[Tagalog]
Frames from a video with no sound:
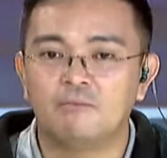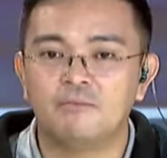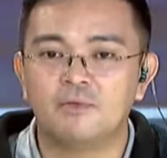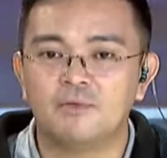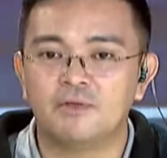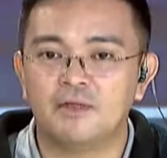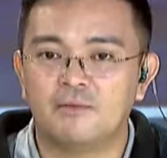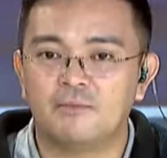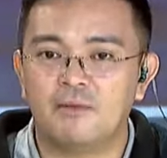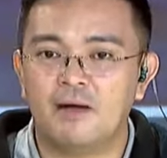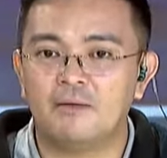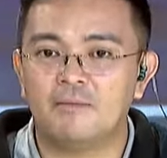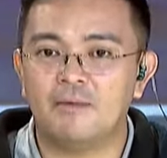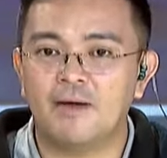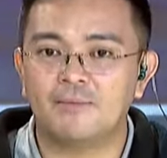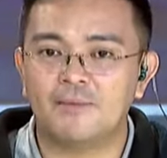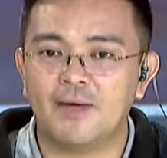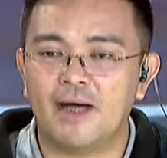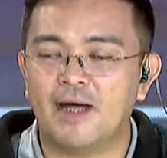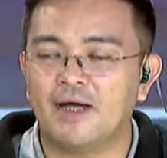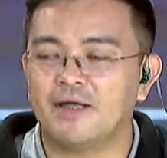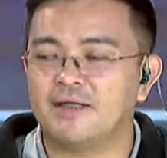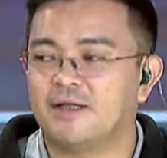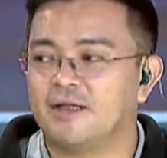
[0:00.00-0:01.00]

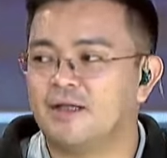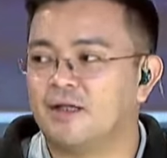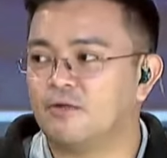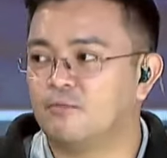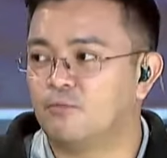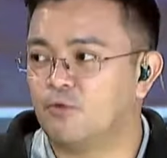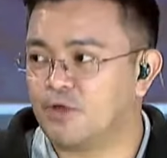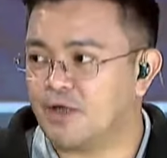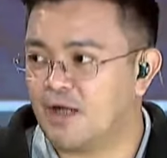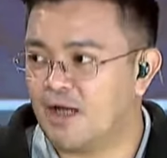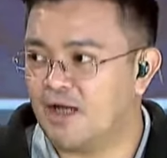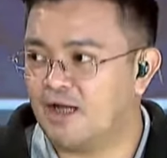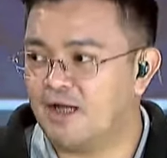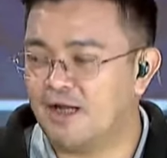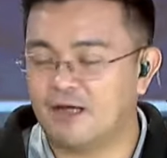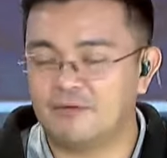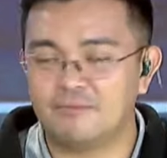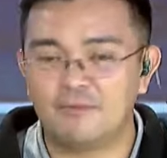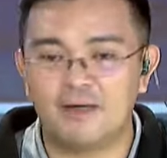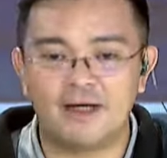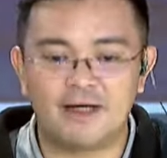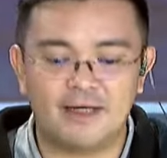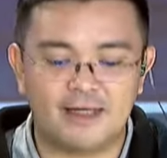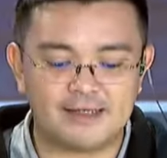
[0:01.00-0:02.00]
nabababaan na ng moral ang
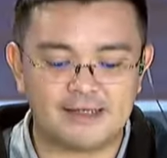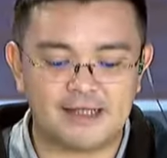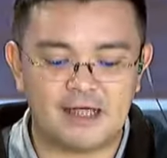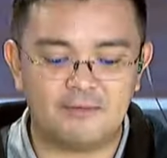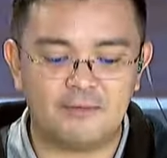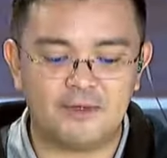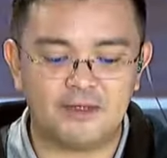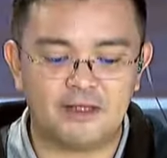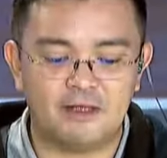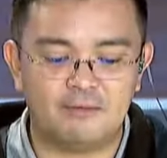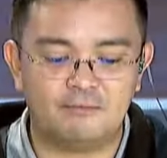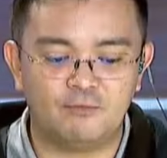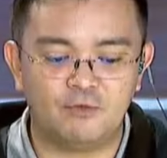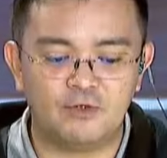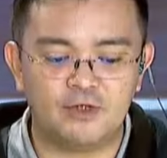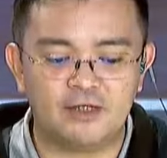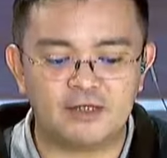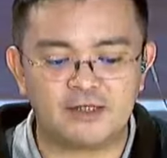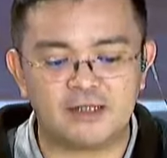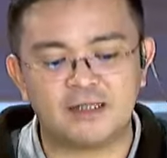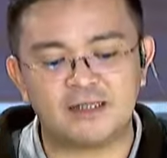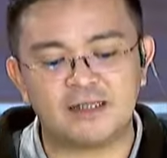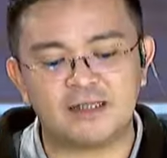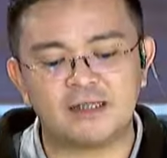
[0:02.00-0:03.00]
mga kasama niyang
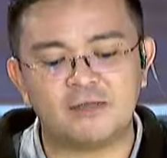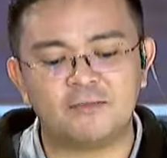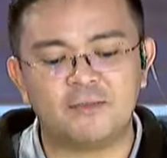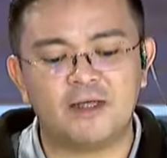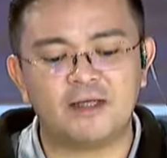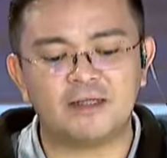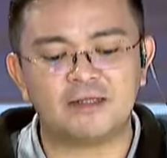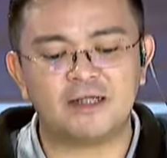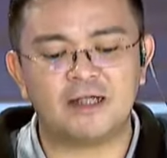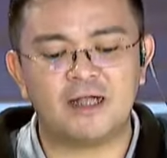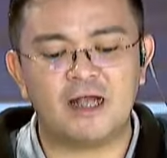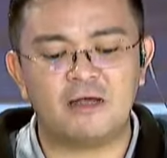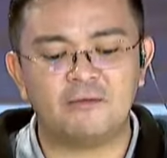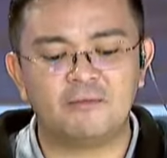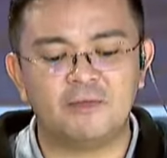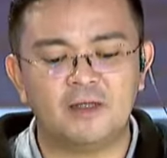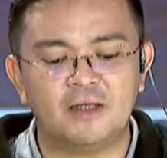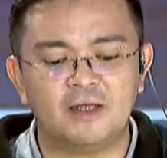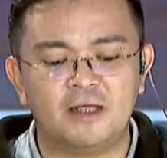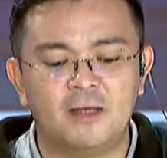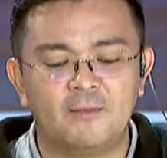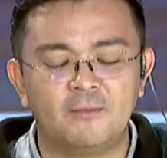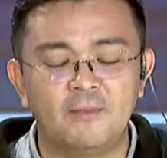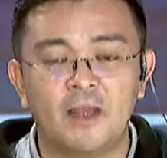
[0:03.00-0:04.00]
pulis. Isa sa mga sinabi
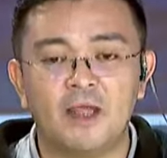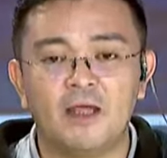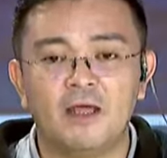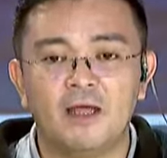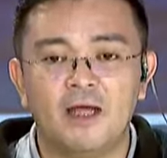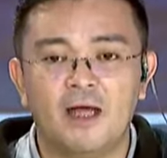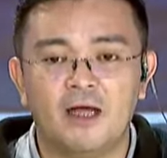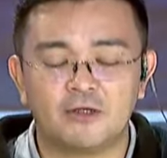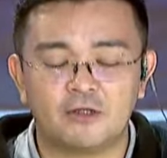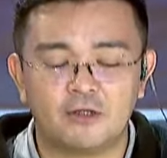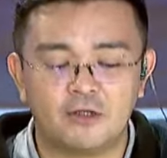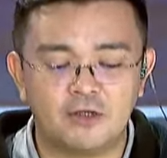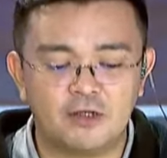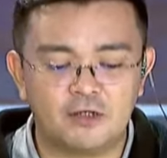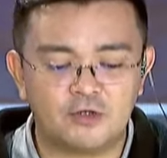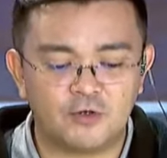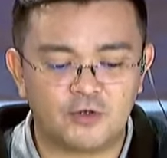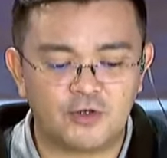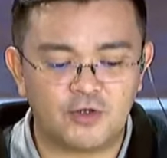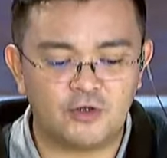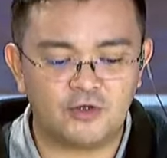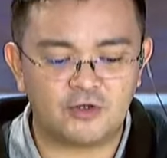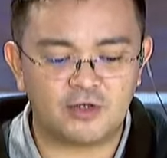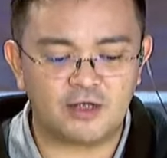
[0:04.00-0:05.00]
ni Attorney
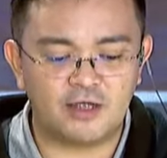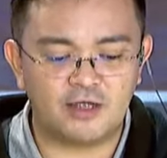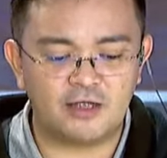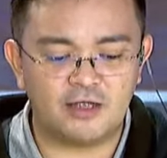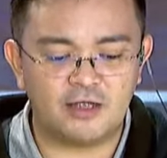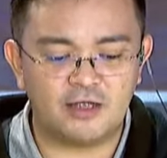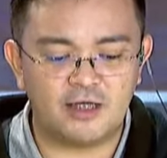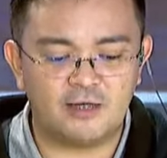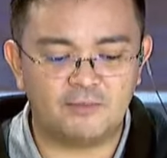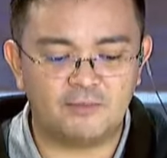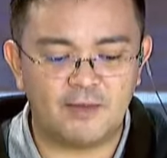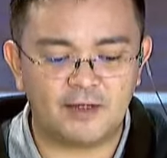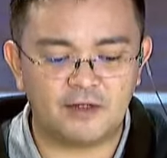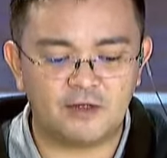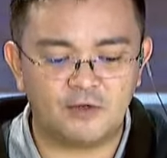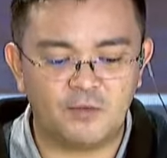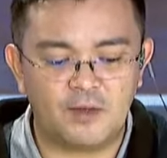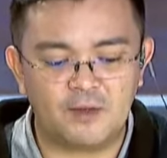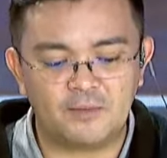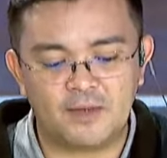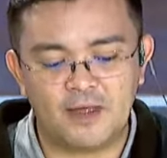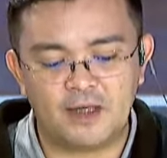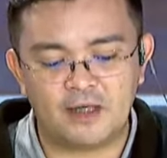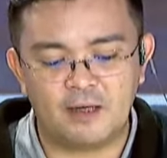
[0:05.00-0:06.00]
Torion kanina, by the
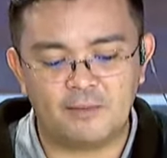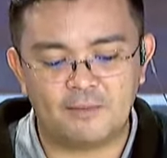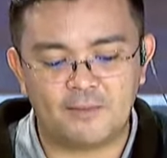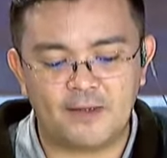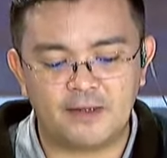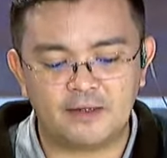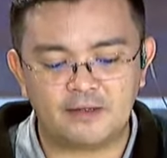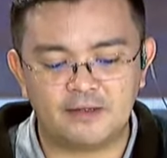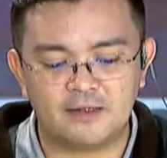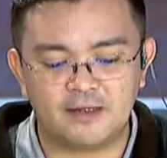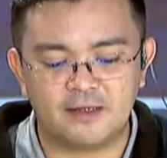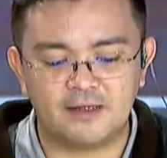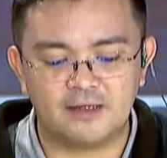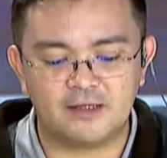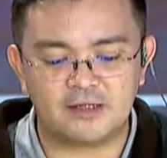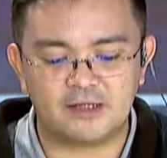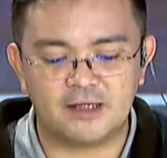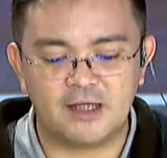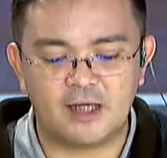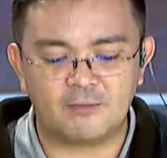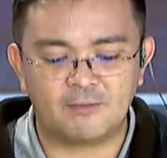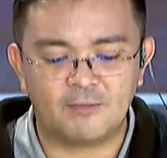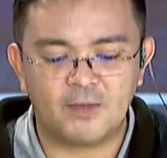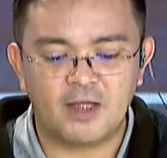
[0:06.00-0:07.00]
way mga kapartner, is
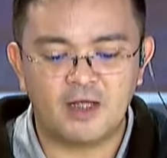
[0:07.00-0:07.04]
that